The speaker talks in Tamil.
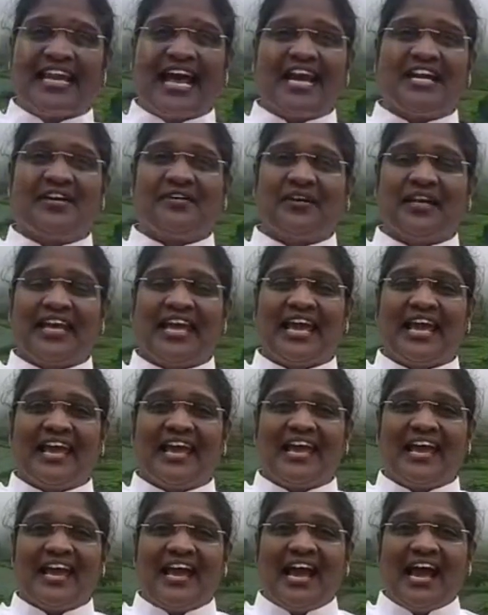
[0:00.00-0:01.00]
நாட்டினுடைய
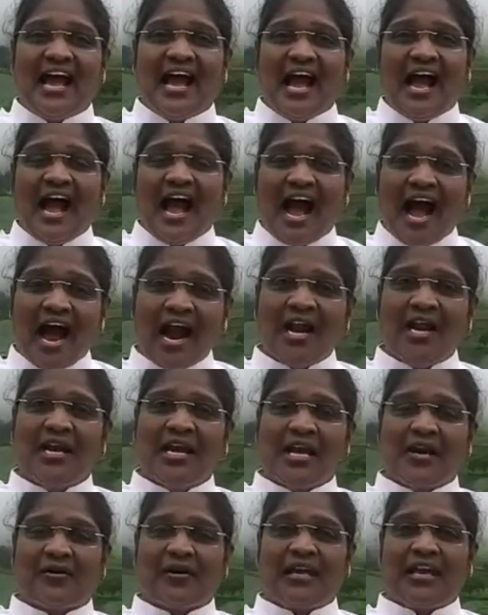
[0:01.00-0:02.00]

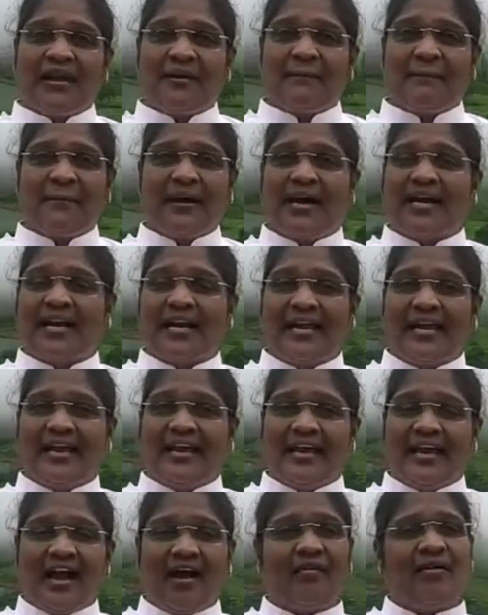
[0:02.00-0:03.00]
ஆளுநருடைய மகன்
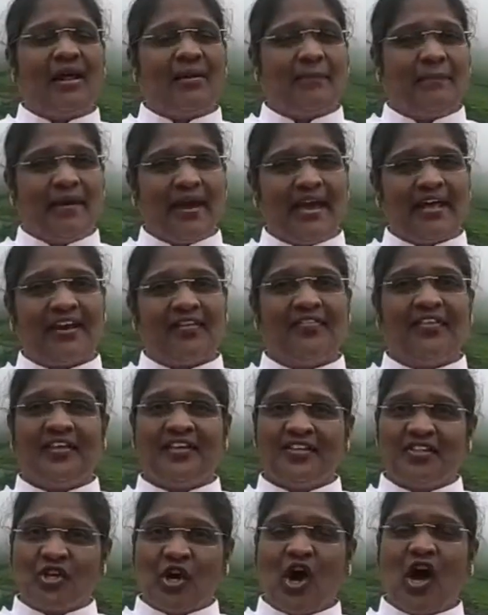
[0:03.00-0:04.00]
அவருடைய பெயர் வந்து
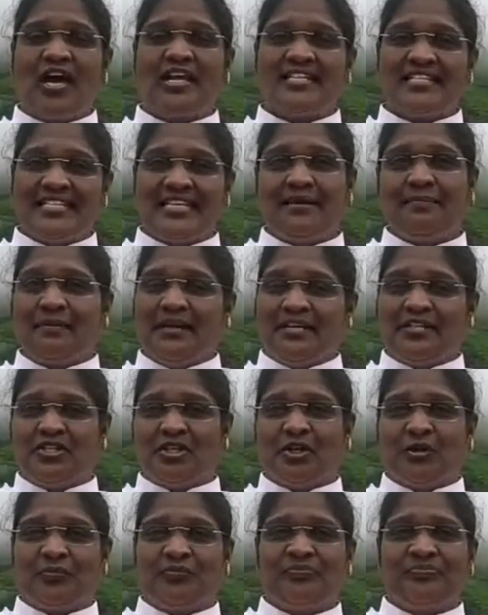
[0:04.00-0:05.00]
ஜான் டி பிரிட்டோ
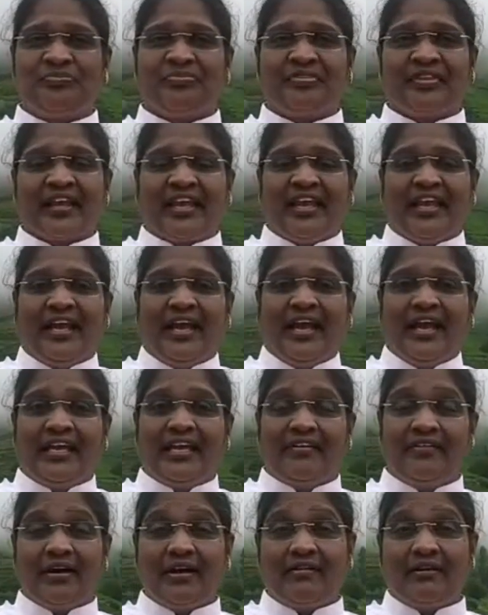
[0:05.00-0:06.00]

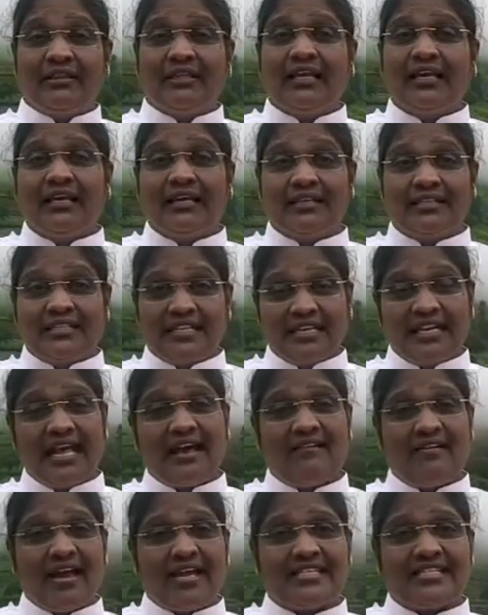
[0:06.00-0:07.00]
இவர் வந்து சின்ன
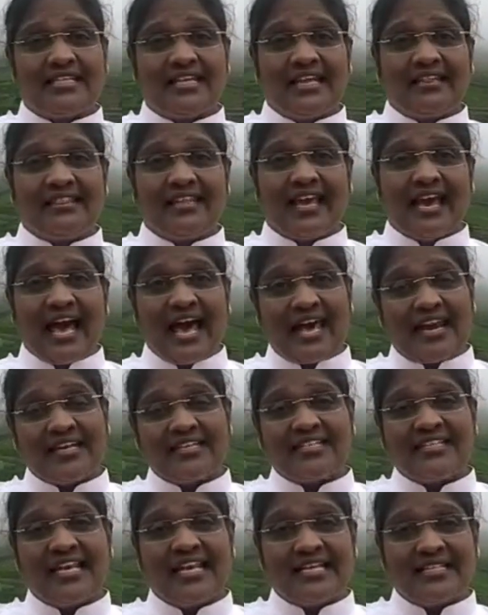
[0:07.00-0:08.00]
வயசுல இருந்தே
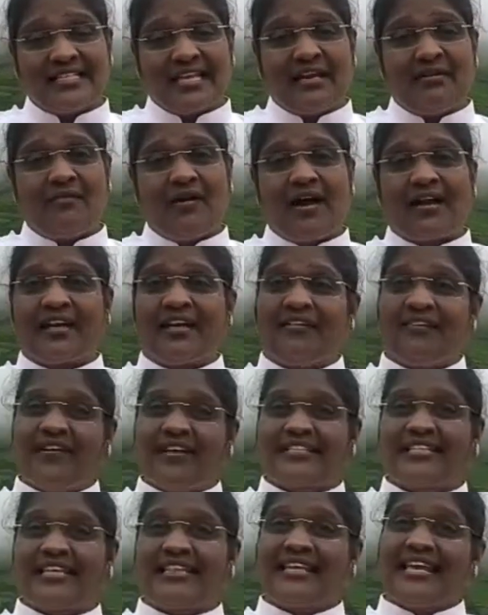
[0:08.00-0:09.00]
அரசியல் செல்வாக்கு
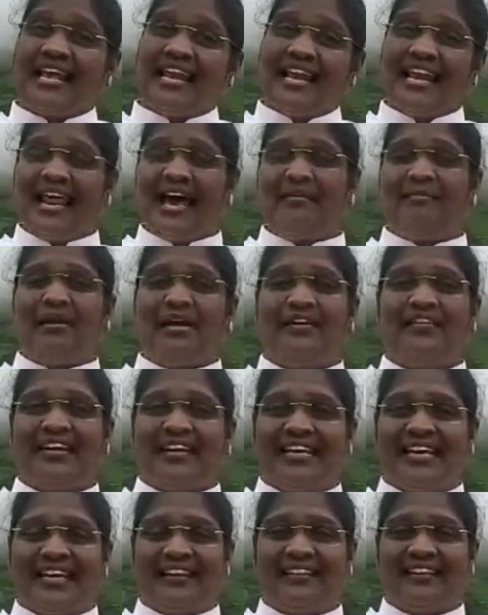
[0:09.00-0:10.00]
வசதி எல்லாமே
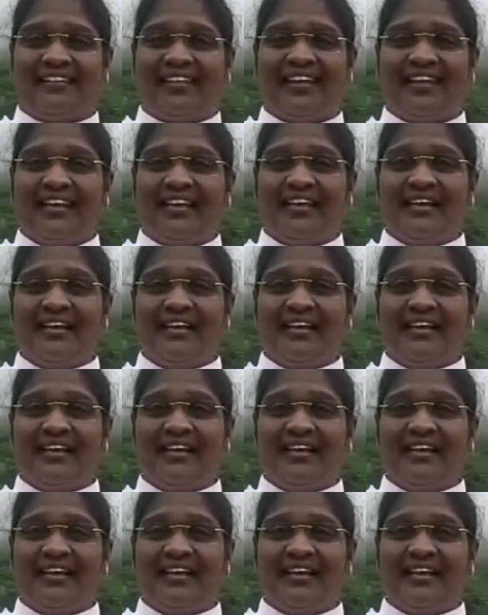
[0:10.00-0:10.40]
இவருக்கு இருந்தது